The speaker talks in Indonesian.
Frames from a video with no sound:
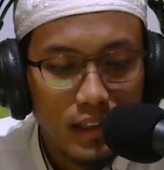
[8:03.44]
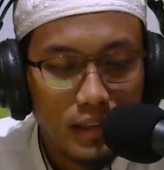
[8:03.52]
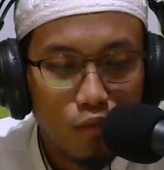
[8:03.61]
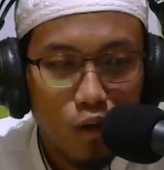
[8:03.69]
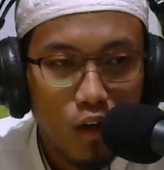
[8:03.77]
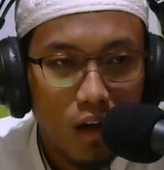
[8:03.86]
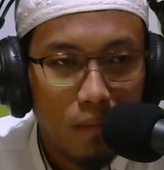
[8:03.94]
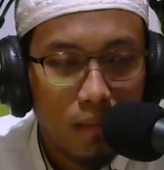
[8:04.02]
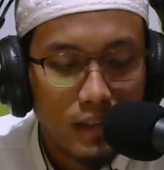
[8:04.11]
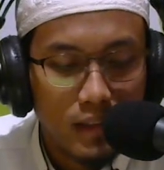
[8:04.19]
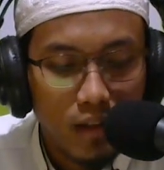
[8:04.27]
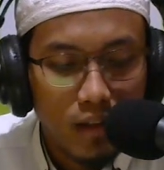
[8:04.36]
semua orang
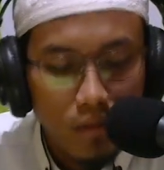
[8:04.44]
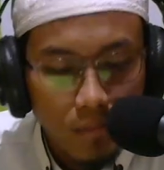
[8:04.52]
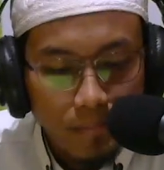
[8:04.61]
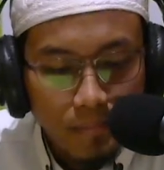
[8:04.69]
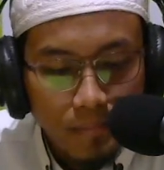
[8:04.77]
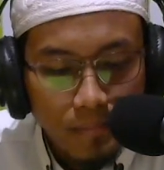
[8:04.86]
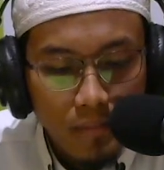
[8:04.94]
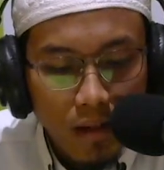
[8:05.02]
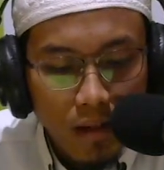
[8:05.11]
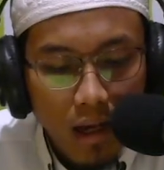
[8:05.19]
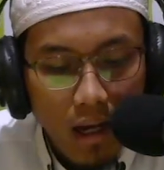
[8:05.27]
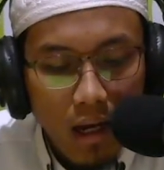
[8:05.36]
pasti tahu.
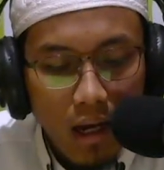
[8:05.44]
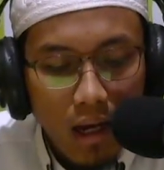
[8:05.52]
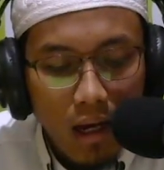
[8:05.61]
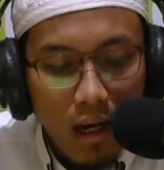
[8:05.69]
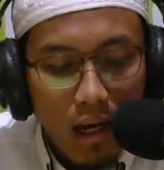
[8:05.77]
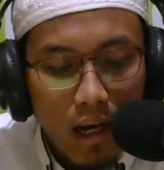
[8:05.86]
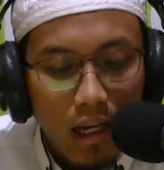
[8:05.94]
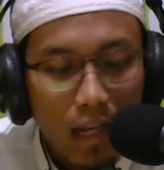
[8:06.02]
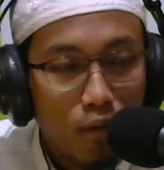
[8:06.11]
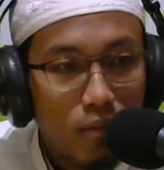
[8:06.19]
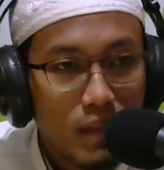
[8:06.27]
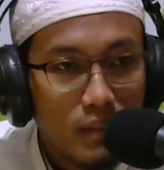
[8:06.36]

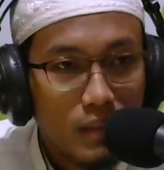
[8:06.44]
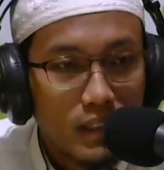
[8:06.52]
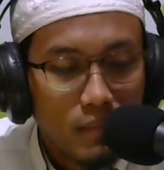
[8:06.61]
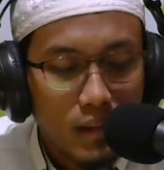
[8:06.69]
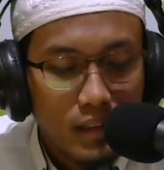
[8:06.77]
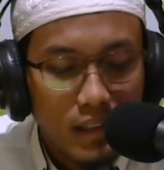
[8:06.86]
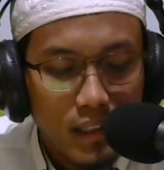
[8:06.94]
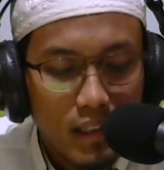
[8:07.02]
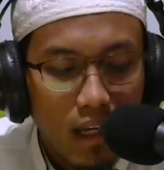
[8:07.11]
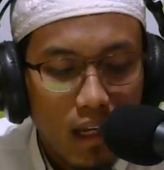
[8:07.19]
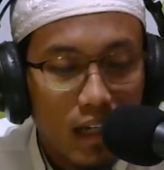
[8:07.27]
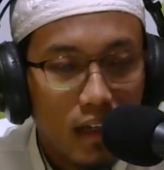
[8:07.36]
Adapun macam-macam maksiat
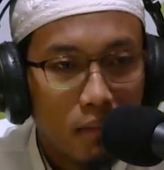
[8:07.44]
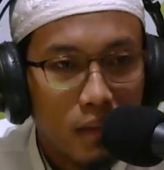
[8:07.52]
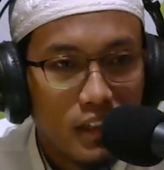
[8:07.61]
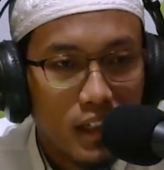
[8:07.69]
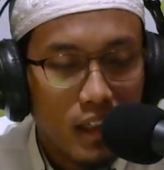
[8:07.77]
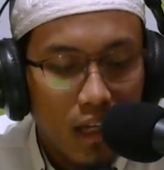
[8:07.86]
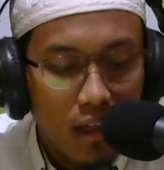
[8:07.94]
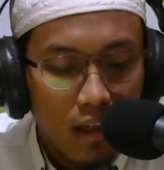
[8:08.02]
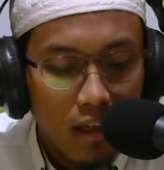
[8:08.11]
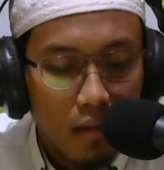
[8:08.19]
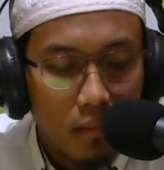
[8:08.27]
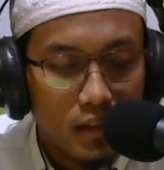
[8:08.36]
ya ada maksiat
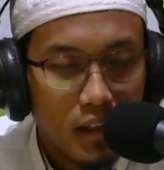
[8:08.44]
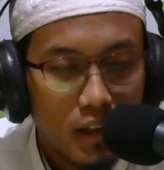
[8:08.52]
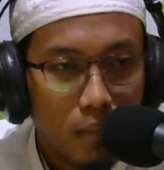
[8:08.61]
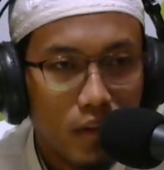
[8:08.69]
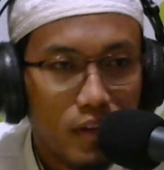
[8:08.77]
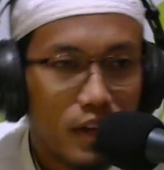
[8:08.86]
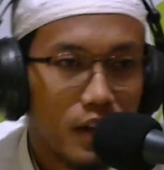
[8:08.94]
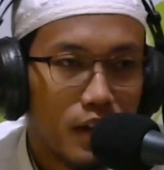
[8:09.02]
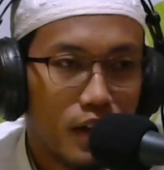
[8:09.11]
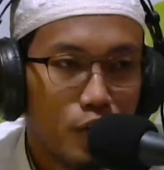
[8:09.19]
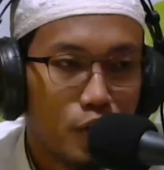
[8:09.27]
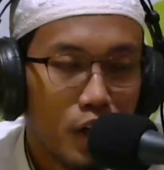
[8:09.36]
lahir dan maksiat batin.
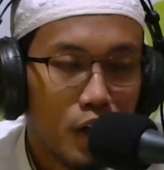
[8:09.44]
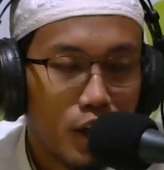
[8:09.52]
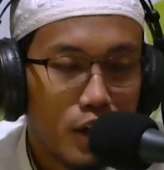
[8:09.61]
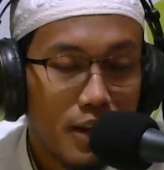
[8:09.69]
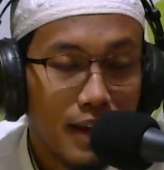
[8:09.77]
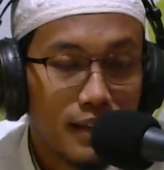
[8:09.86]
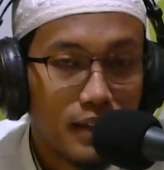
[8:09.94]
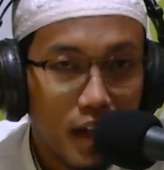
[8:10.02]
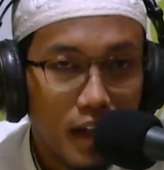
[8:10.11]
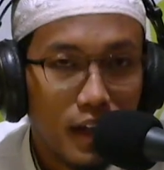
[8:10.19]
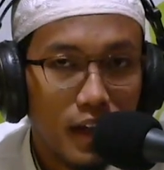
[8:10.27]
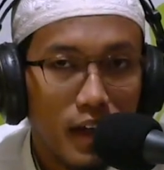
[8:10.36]
Ini sudah kita
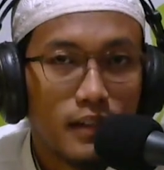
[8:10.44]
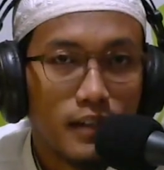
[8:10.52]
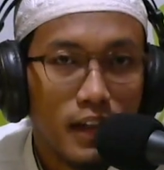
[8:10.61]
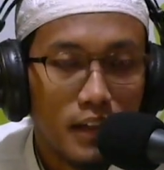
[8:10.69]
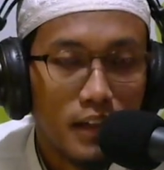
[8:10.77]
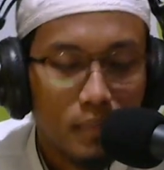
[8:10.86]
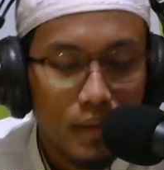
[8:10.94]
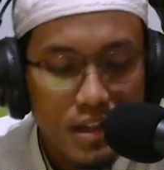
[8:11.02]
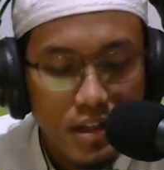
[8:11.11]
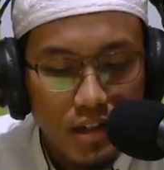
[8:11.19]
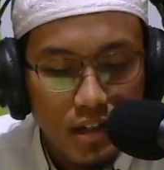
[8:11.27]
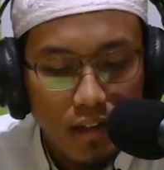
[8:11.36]
jelaskan ya secara
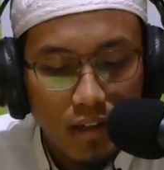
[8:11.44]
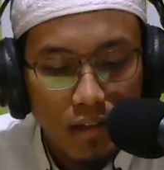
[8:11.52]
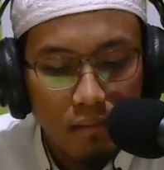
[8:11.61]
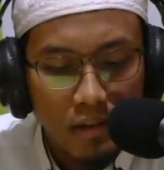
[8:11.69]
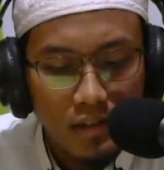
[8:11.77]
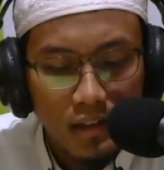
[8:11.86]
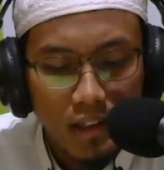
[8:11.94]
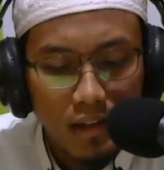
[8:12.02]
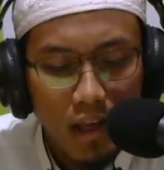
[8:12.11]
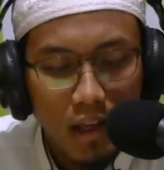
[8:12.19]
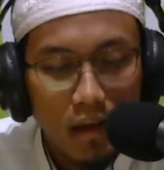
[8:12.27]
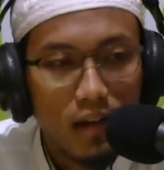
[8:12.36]
terperinci. Maksiat
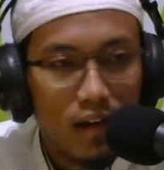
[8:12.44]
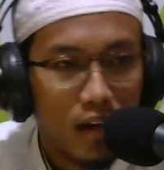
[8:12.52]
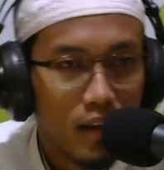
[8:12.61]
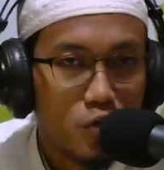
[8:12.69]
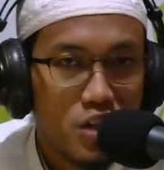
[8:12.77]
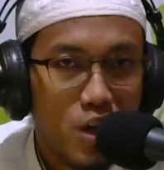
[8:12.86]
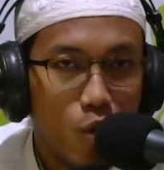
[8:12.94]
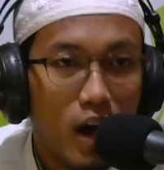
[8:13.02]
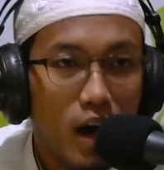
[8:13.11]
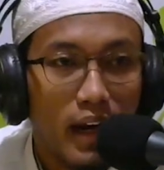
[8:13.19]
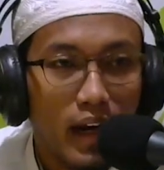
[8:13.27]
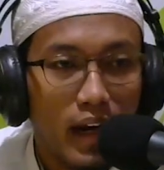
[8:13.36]
lahir ya, atau
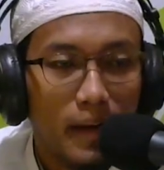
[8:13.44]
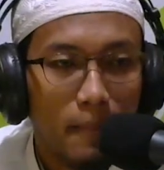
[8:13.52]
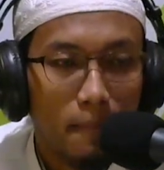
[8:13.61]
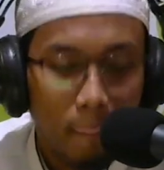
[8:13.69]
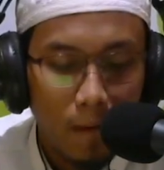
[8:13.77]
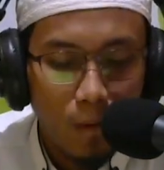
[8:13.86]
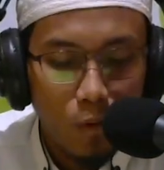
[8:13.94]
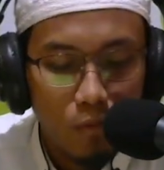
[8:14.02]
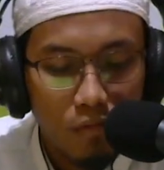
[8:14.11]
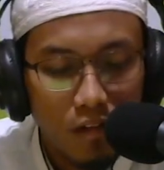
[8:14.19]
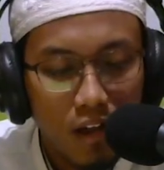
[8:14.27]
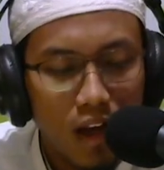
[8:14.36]
jawarih itu
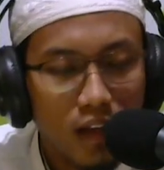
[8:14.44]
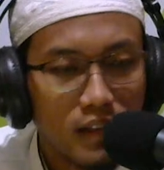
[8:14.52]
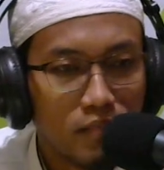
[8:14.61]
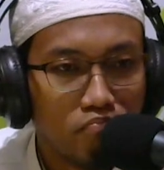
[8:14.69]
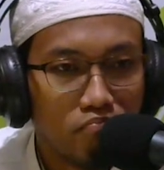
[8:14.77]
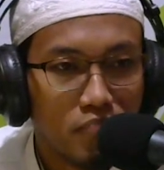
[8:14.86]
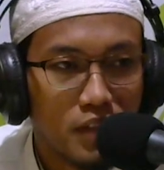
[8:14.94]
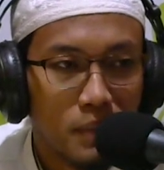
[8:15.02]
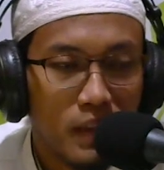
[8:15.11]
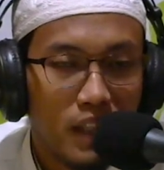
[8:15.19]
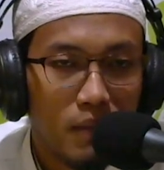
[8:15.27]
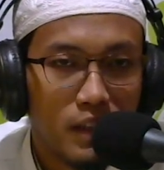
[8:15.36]
ya
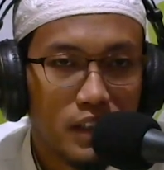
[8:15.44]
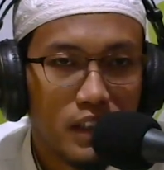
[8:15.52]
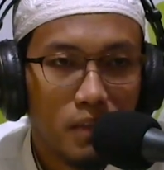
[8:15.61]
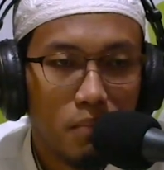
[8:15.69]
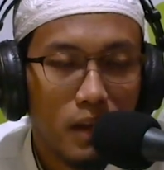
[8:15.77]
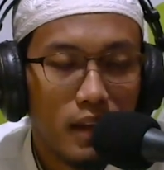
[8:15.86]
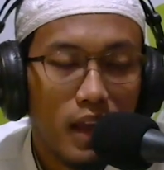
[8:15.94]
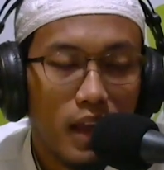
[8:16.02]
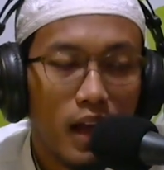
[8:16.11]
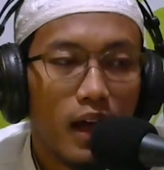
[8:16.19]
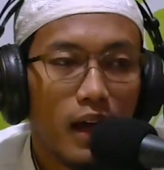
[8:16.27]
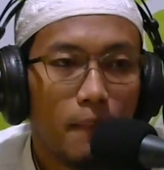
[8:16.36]
seperti maksiat
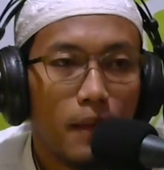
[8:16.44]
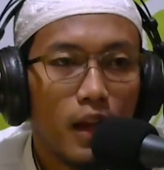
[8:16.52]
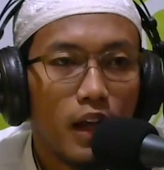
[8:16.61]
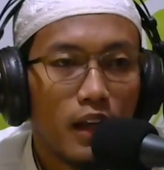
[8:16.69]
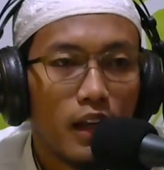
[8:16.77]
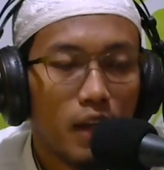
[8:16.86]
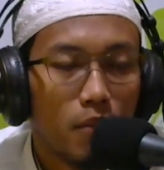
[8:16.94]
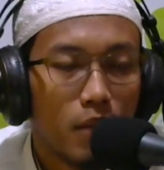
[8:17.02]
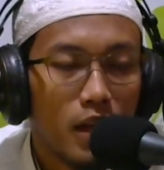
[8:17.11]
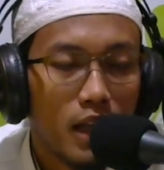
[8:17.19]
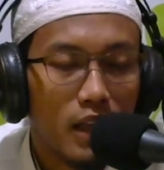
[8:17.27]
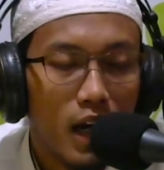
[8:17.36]
mata dari
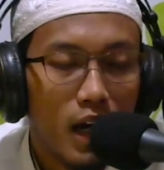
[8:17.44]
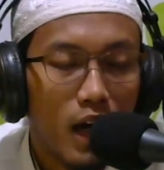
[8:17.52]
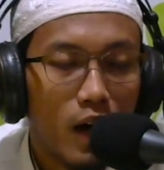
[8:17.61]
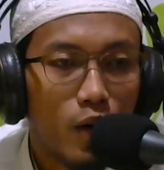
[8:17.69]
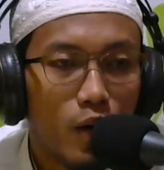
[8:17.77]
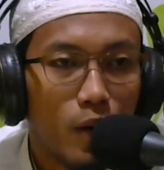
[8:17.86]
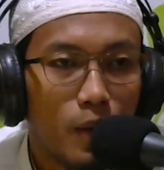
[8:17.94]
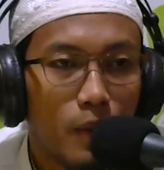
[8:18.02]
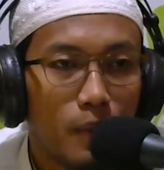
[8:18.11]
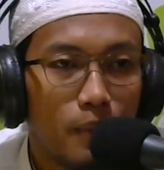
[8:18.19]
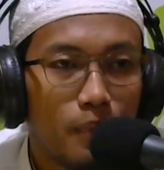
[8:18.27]
melihat yang haram